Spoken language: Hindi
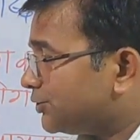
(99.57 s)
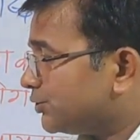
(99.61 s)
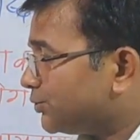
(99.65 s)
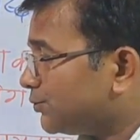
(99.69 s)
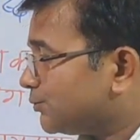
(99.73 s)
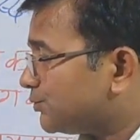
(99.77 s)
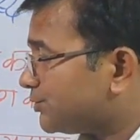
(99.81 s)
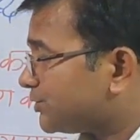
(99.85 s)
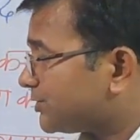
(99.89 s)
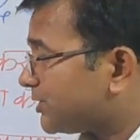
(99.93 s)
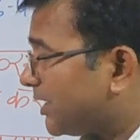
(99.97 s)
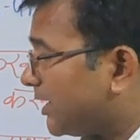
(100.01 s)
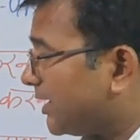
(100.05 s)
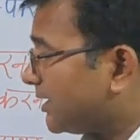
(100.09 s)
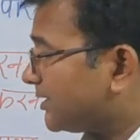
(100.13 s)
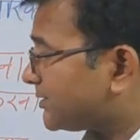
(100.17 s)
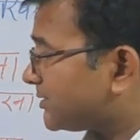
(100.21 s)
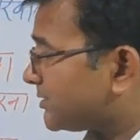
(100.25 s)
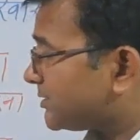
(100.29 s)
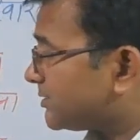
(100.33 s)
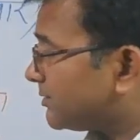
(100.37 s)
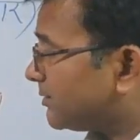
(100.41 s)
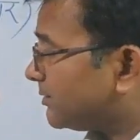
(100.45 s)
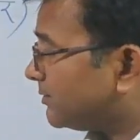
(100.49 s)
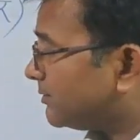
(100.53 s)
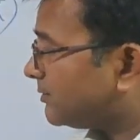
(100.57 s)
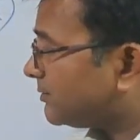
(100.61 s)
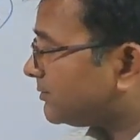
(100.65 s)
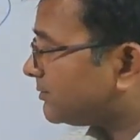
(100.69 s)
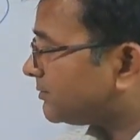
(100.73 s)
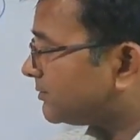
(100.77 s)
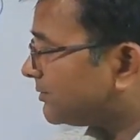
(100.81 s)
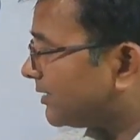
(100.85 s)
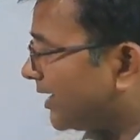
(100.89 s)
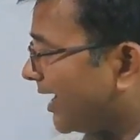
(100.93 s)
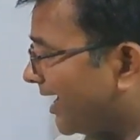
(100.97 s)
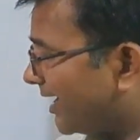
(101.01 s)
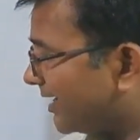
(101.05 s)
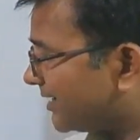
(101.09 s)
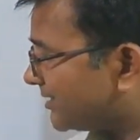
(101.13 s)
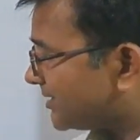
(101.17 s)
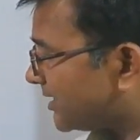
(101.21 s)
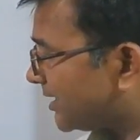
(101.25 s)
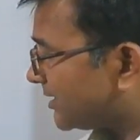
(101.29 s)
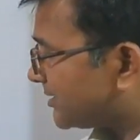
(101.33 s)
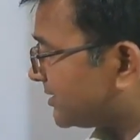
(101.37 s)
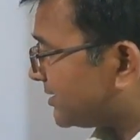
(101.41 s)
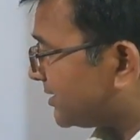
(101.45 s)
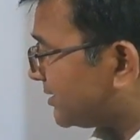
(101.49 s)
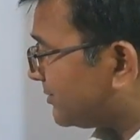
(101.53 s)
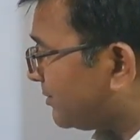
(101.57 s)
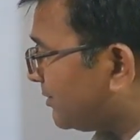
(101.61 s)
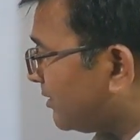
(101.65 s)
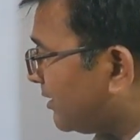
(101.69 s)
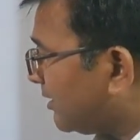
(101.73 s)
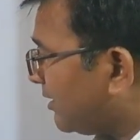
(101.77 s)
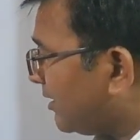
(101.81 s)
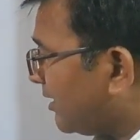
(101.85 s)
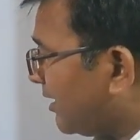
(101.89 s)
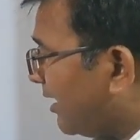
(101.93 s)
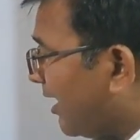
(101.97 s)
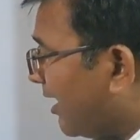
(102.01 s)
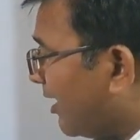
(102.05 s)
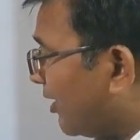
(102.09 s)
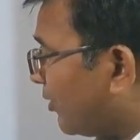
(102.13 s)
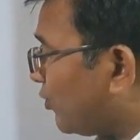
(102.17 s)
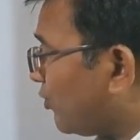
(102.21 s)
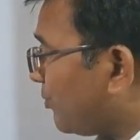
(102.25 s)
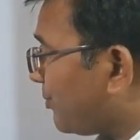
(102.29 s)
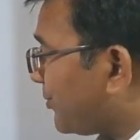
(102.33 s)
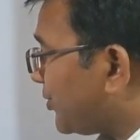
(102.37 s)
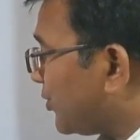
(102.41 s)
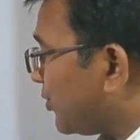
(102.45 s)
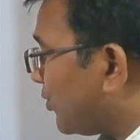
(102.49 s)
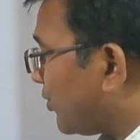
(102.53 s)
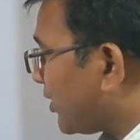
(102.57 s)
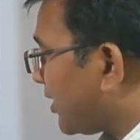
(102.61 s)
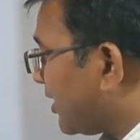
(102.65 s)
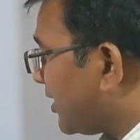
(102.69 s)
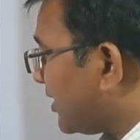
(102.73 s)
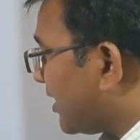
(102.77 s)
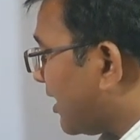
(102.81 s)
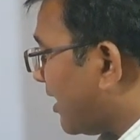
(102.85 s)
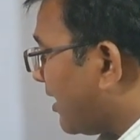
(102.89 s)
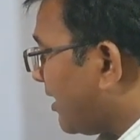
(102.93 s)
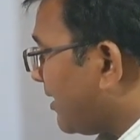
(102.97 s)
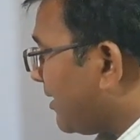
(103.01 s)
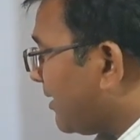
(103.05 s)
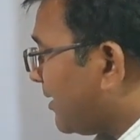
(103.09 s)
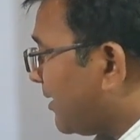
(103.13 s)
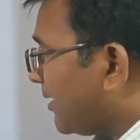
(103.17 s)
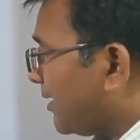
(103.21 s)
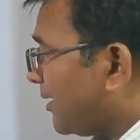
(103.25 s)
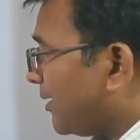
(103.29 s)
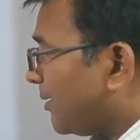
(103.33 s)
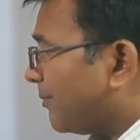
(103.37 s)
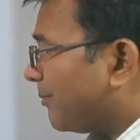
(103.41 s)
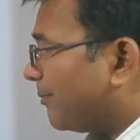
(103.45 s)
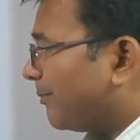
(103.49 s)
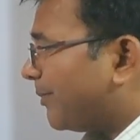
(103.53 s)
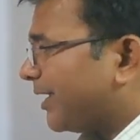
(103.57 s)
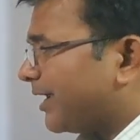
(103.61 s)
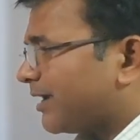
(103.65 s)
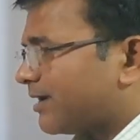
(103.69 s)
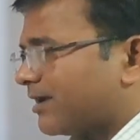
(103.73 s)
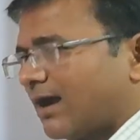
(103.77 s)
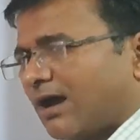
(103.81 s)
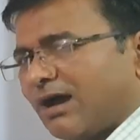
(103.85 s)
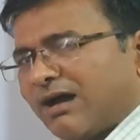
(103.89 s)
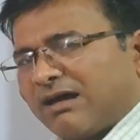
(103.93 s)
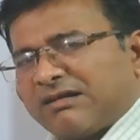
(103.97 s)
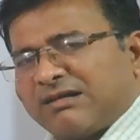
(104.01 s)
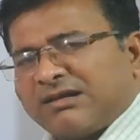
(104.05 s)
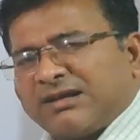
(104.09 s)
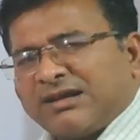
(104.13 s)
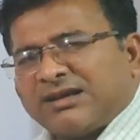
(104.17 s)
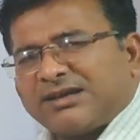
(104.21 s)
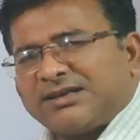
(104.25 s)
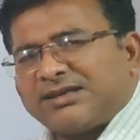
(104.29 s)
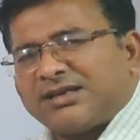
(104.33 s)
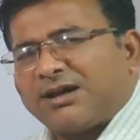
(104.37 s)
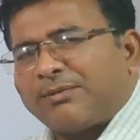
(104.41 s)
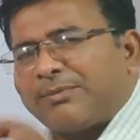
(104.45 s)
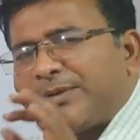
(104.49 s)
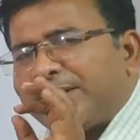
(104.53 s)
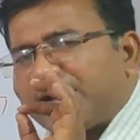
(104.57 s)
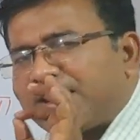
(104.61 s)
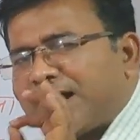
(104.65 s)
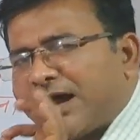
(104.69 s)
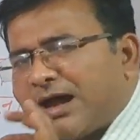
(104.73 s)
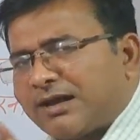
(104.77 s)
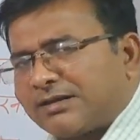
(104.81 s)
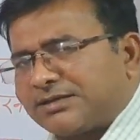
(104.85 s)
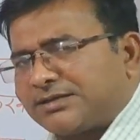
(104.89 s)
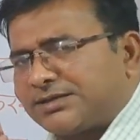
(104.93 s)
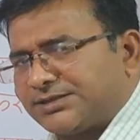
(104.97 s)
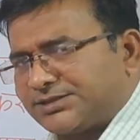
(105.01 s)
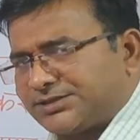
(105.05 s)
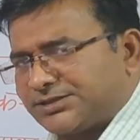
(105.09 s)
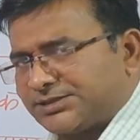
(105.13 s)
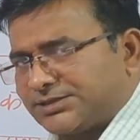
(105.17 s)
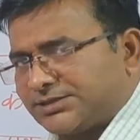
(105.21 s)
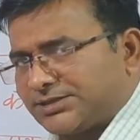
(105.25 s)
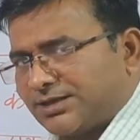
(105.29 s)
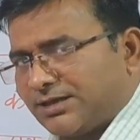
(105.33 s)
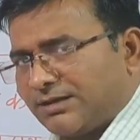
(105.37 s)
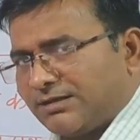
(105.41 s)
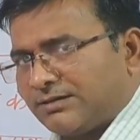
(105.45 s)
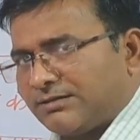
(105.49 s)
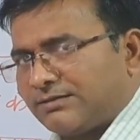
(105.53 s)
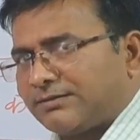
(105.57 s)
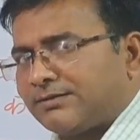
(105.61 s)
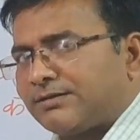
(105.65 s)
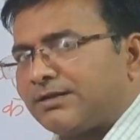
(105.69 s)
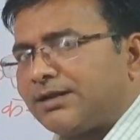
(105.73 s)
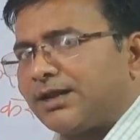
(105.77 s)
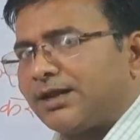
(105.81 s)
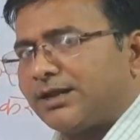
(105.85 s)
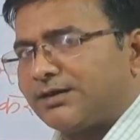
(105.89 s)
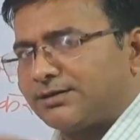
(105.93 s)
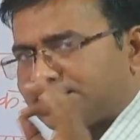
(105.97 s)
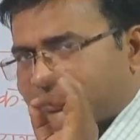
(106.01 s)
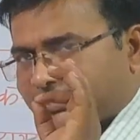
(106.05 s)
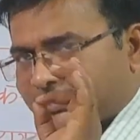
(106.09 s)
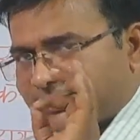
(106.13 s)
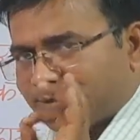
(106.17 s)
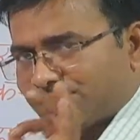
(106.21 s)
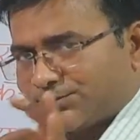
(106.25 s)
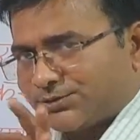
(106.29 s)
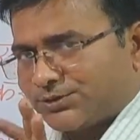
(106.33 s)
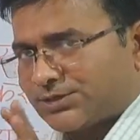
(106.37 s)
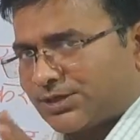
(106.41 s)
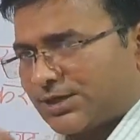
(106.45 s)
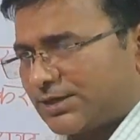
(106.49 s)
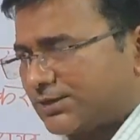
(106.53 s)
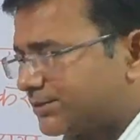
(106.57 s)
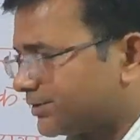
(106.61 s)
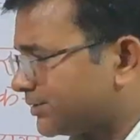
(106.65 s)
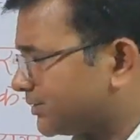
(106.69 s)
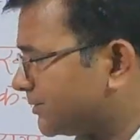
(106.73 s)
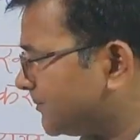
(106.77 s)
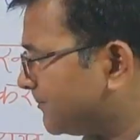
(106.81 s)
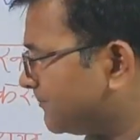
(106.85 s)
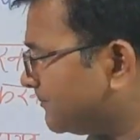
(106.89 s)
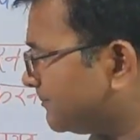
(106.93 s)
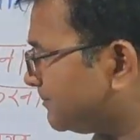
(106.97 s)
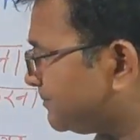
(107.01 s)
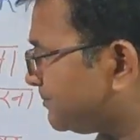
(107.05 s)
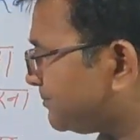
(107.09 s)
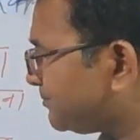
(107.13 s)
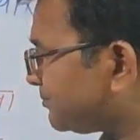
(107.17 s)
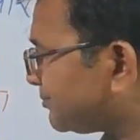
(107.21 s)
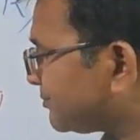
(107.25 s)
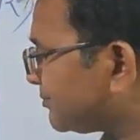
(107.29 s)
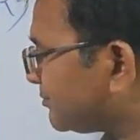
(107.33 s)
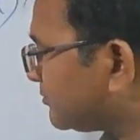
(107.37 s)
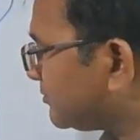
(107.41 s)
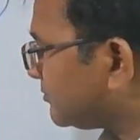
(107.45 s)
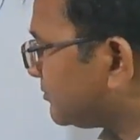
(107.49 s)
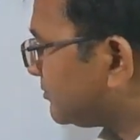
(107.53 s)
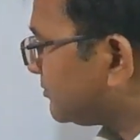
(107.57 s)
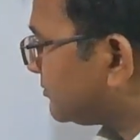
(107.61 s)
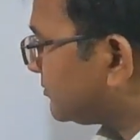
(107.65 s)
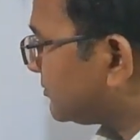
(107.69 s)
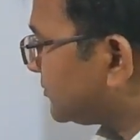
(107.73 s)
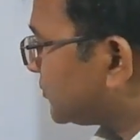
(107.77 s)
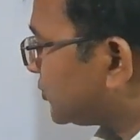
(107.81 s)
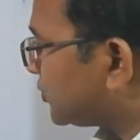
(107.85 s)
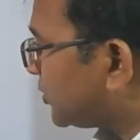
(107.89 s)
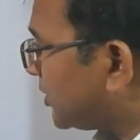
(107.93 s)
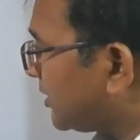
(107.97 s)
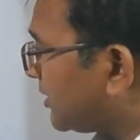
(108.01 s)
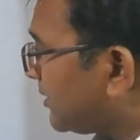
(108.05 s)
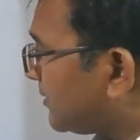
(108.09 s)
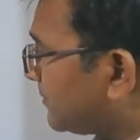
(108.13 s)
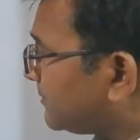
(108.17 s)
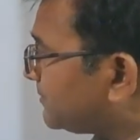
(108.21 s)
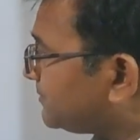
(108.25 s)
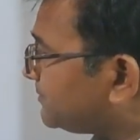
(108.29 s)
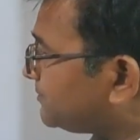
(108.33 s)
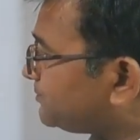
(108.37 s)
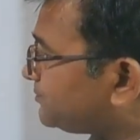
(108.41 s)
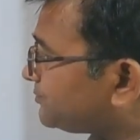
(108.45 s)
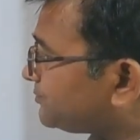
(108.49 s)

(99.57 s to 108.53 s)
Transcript: यूजलेस एडजेक्टिव अनुपयोगी या बेकार यह बेकार की चीज है इट्स यूजलेस ठीक